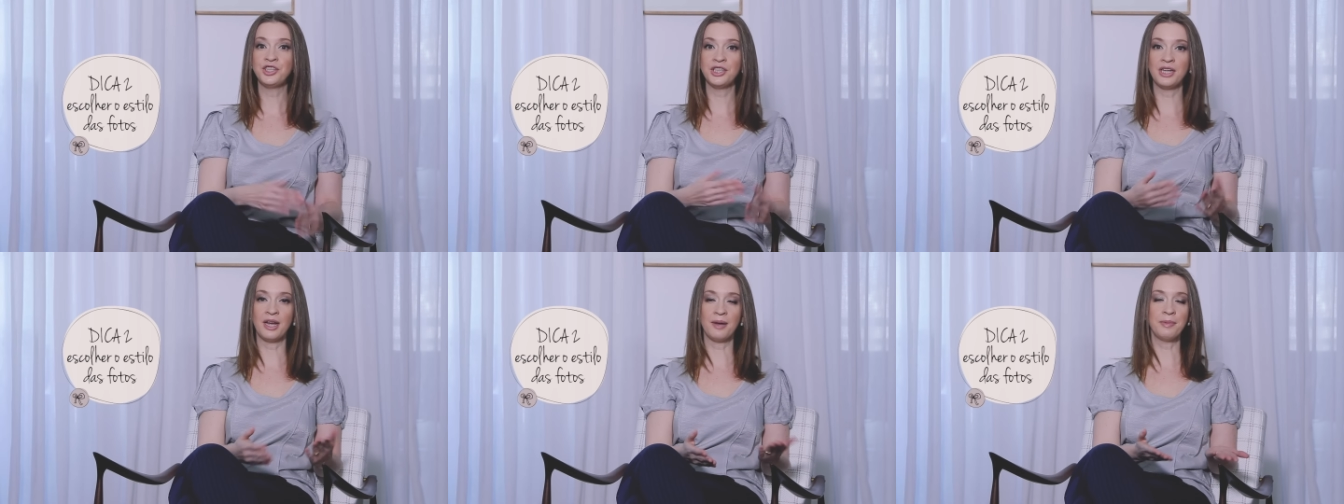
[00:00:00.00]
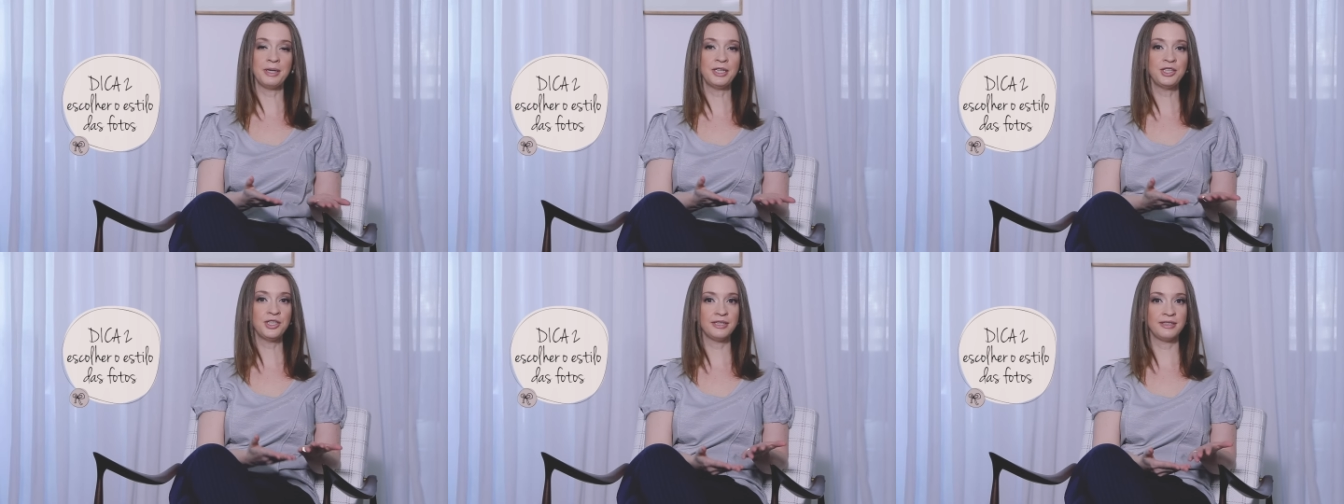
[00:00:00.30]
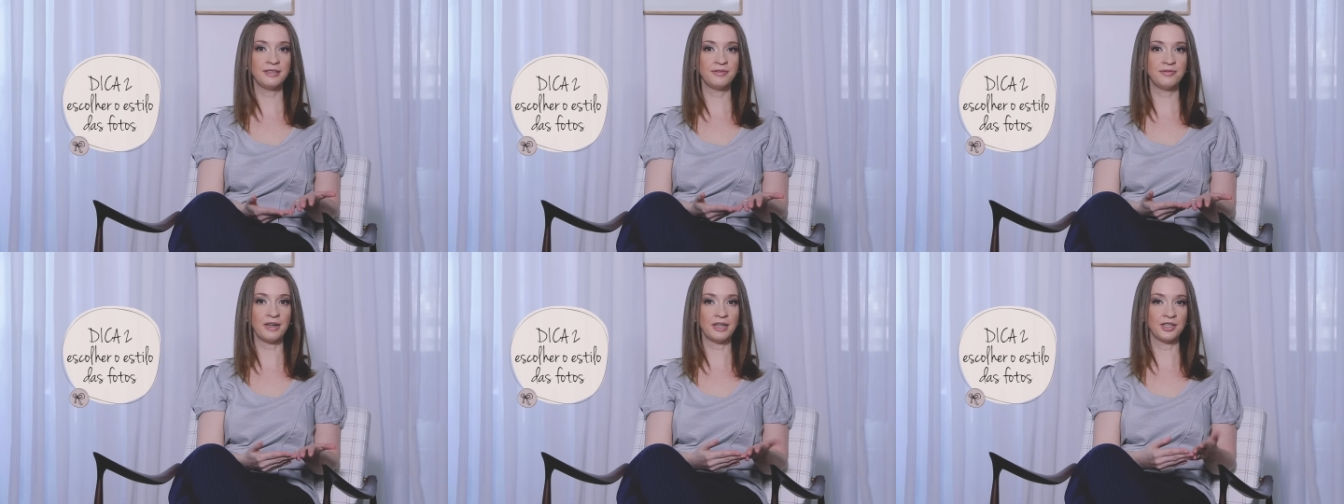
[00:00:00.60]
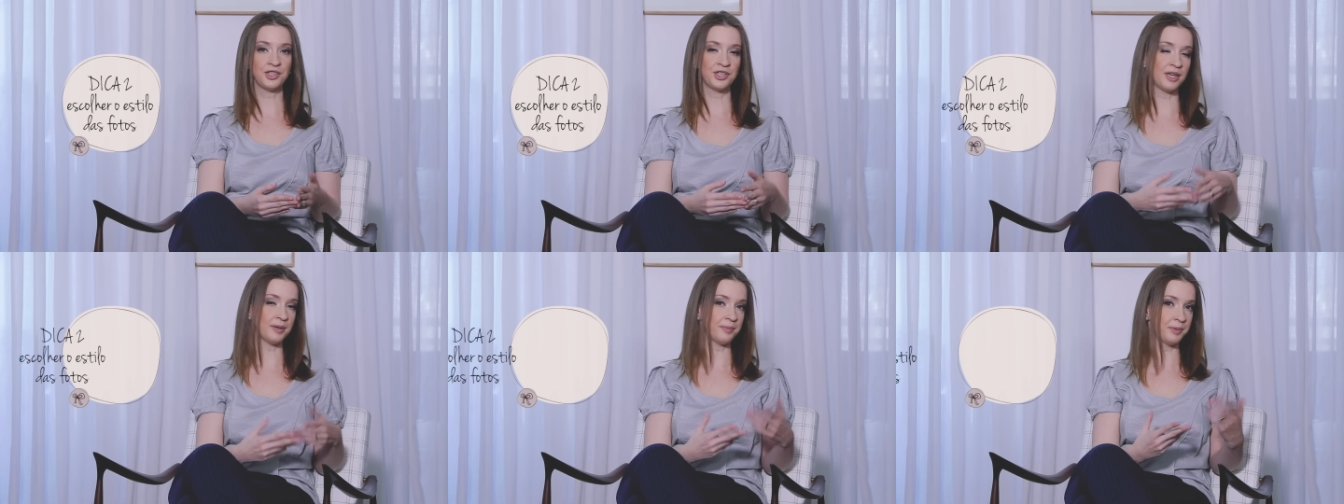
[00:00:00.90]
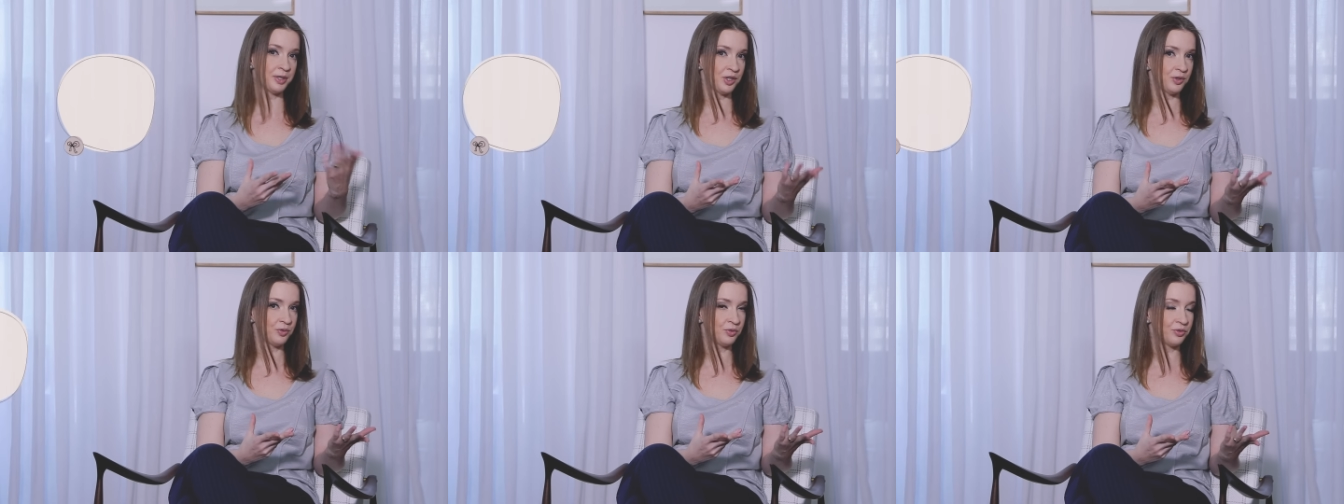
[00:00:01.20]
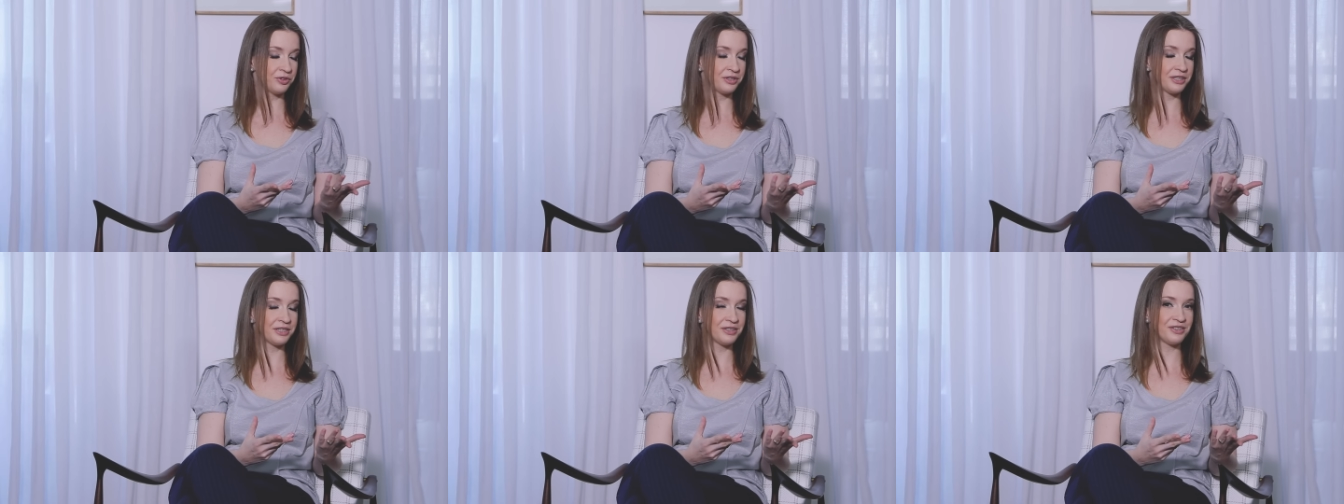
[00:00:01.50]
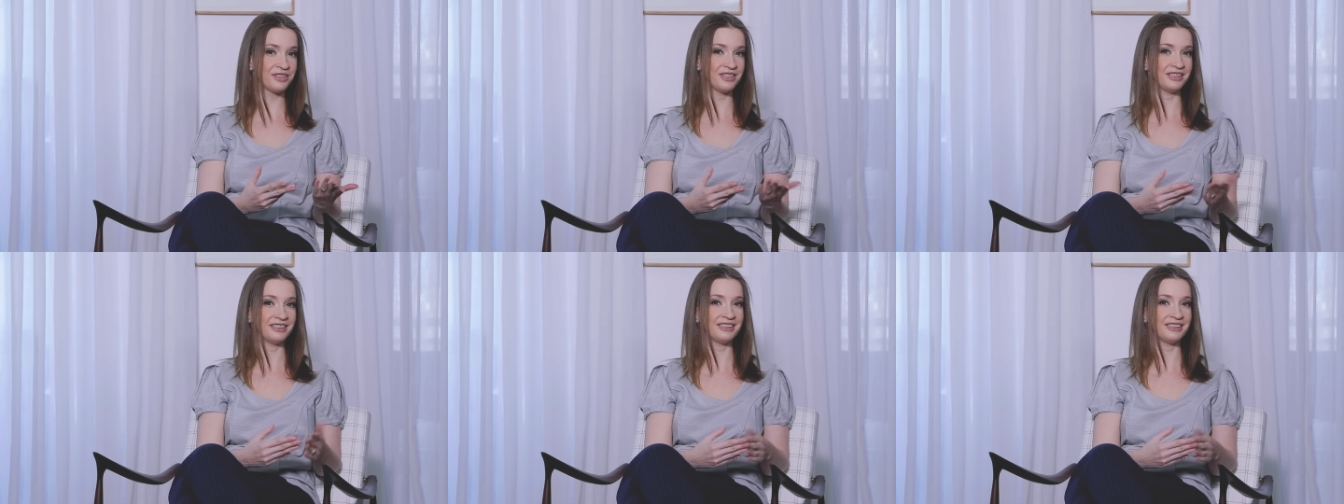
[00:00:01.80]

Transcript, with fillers: antigamente, se, antigamente, alguns anos